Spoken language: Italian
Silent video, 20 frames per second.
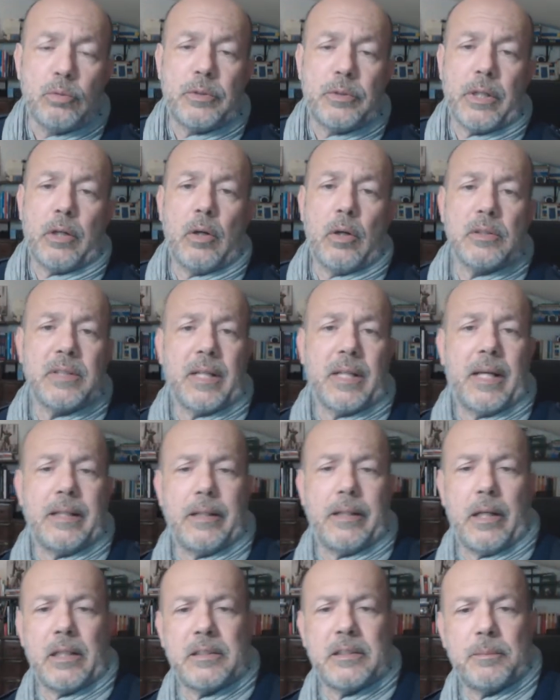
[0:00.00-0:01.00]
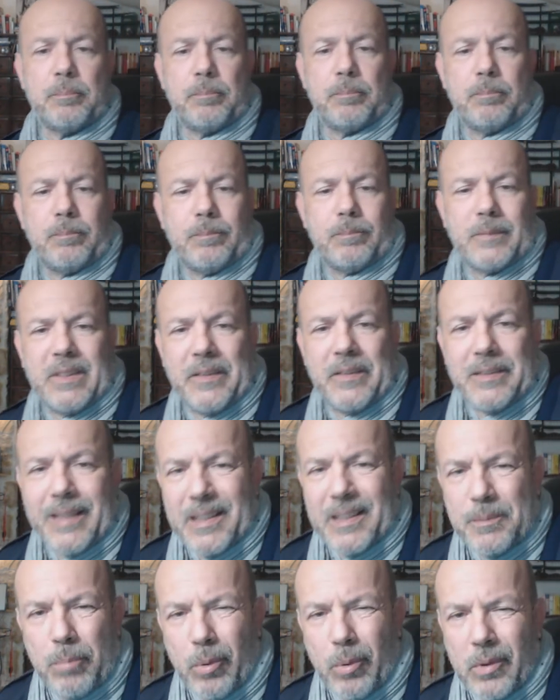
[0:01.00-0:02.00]
tutte cose che
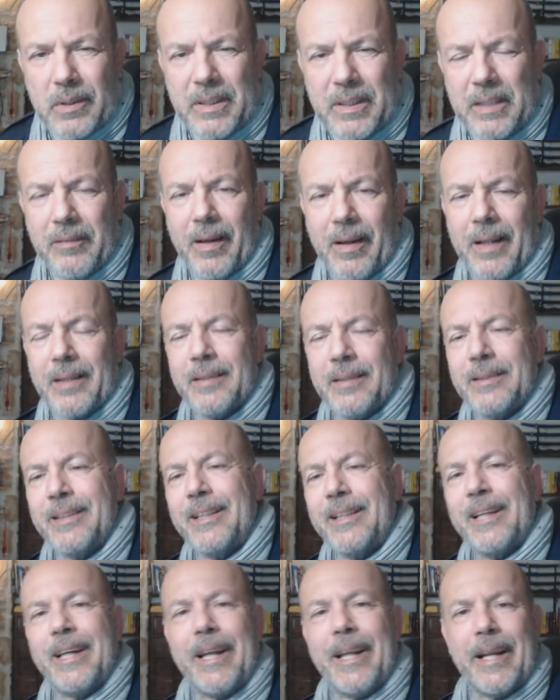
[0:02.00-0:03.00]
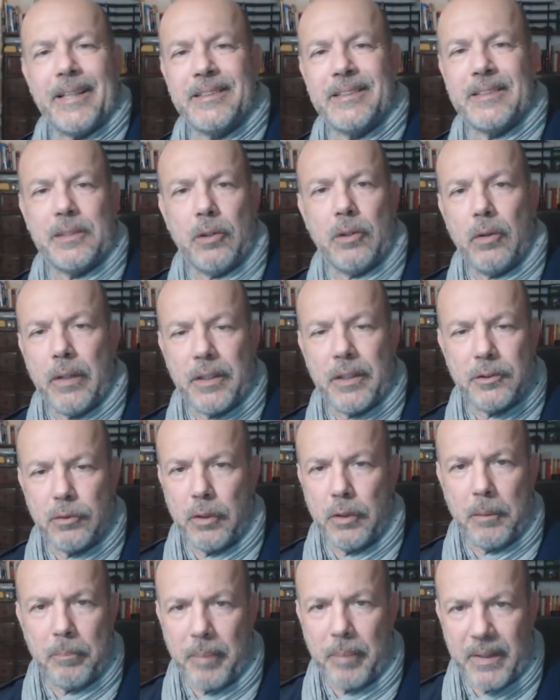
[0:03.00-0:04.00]
nell'attività sportiva di ricreazione
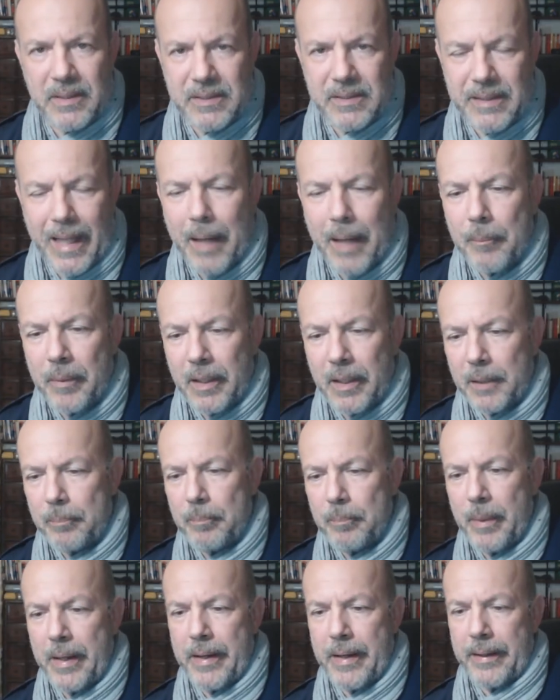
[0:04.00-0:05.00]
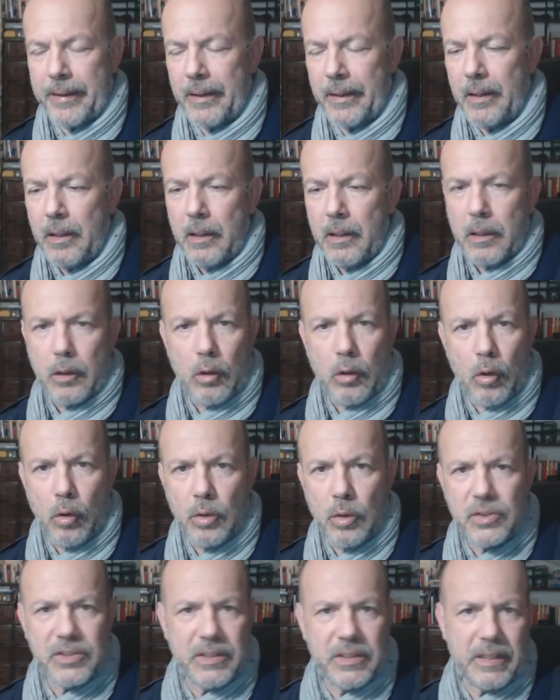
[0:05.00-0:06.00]
sono impensabili per
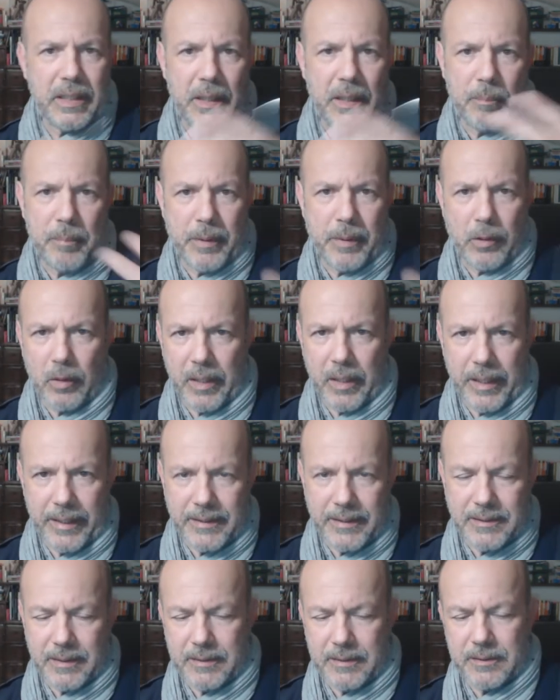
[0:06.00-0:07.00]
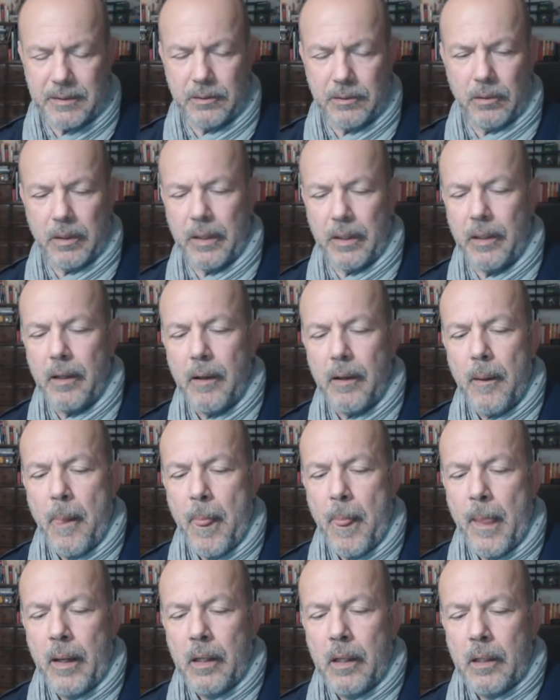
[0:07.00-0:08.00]
costi e per organizzazione.
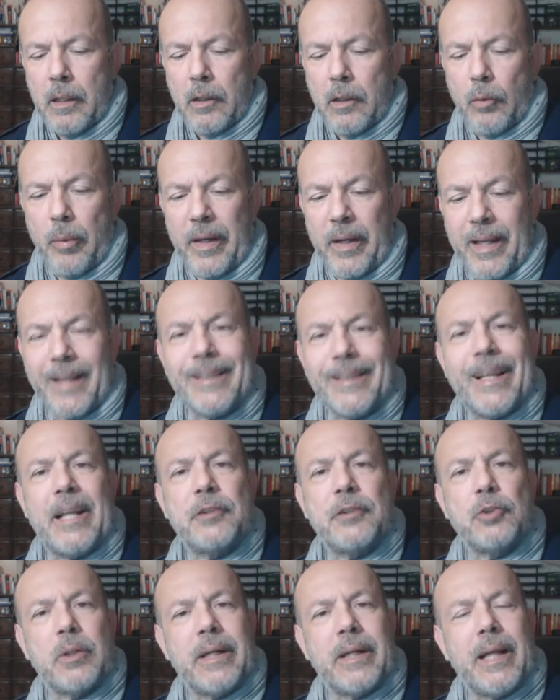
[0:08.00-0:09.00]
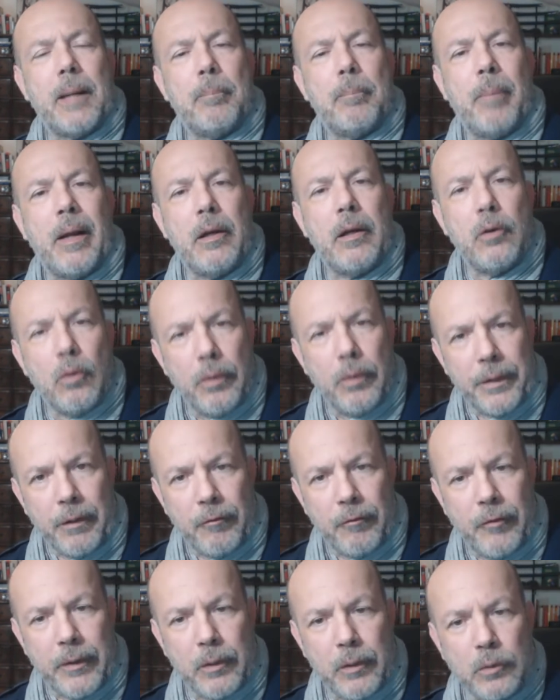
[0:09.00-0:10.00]
Quindi andare a giocare a pallone
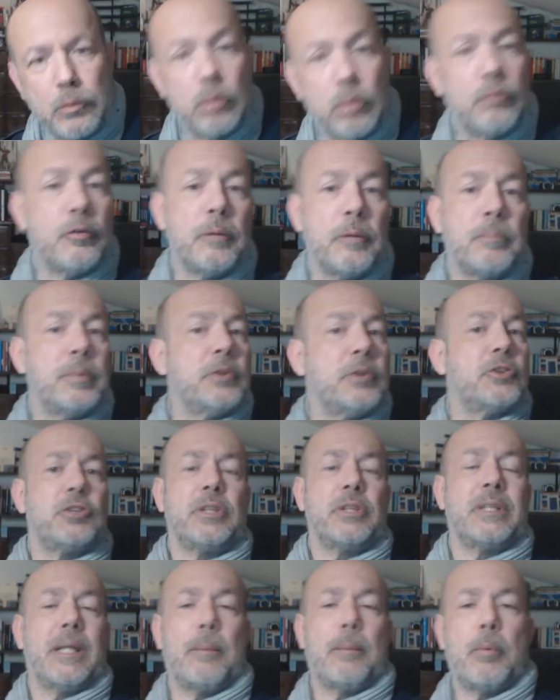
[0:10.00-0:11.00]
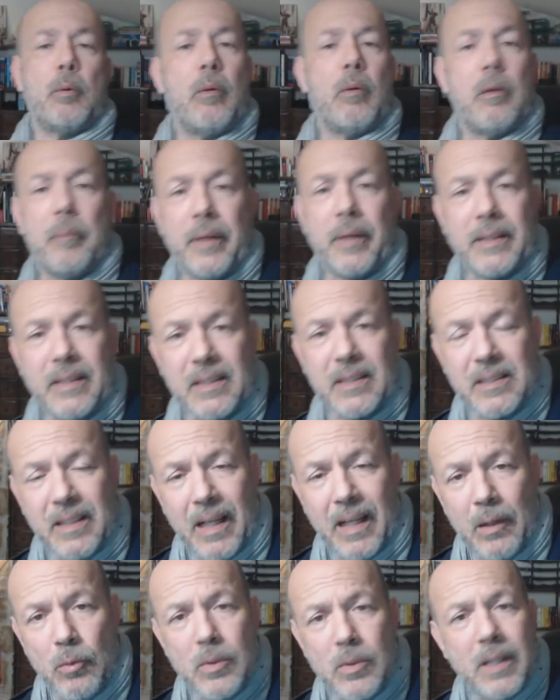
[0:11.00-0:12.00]
o fare un tuffo in piscina probabilmente
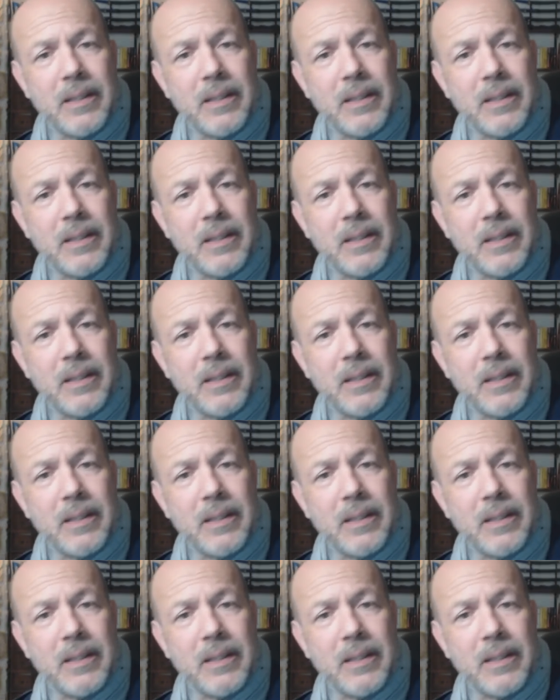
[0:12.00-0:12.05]
sarà